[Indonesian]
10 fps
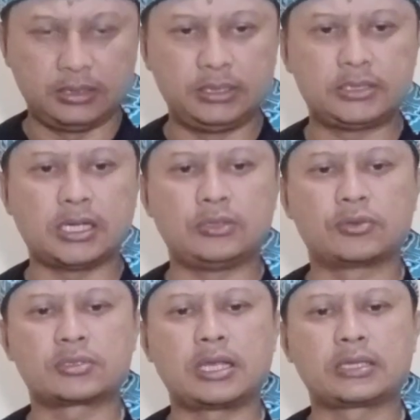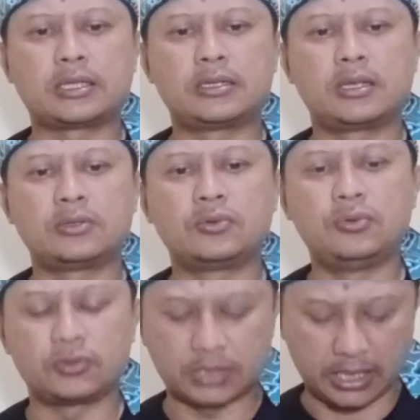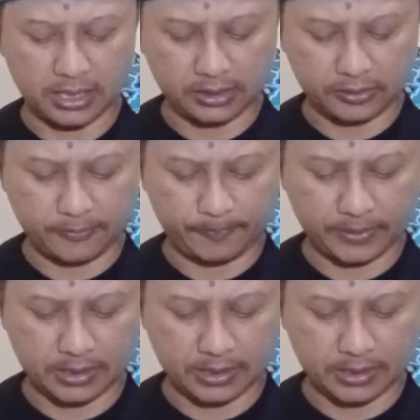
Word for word: di Cianjur Selatan dan Gunung Salak.